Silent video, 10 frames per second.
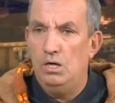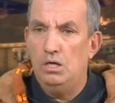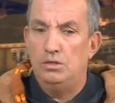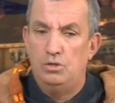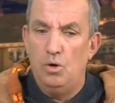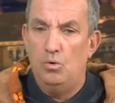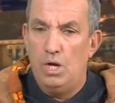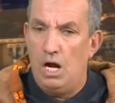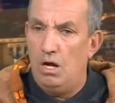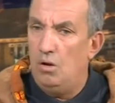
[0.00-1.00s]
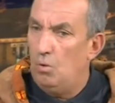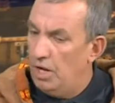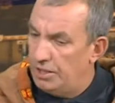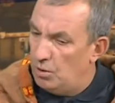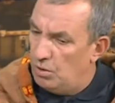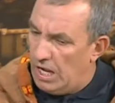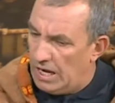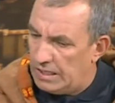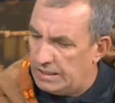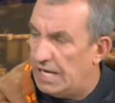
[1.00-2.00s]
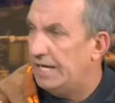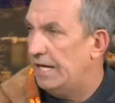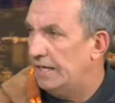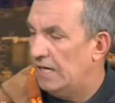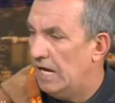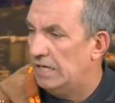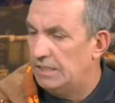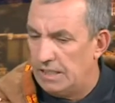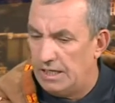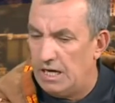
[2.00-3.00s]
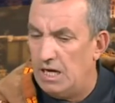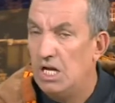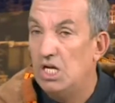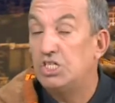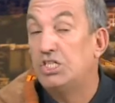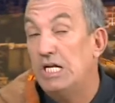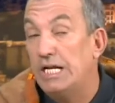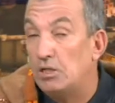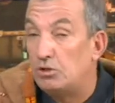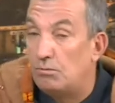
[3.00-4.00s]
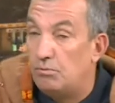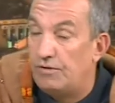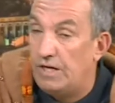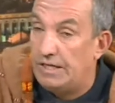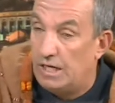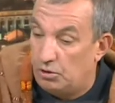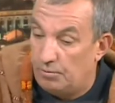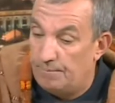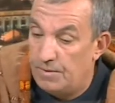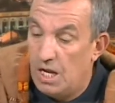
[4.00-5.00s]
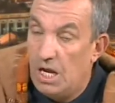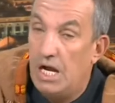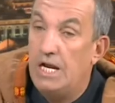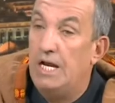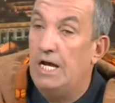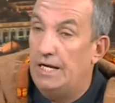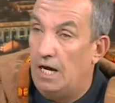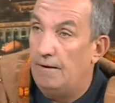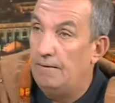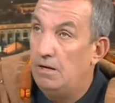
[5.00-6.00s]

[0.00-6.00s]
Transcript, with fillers: الدوله وهذا هو الحق نتاعنا يعني الحال نتاعنا الشيء اللي نطلبوا فيه احنا اليوم اننا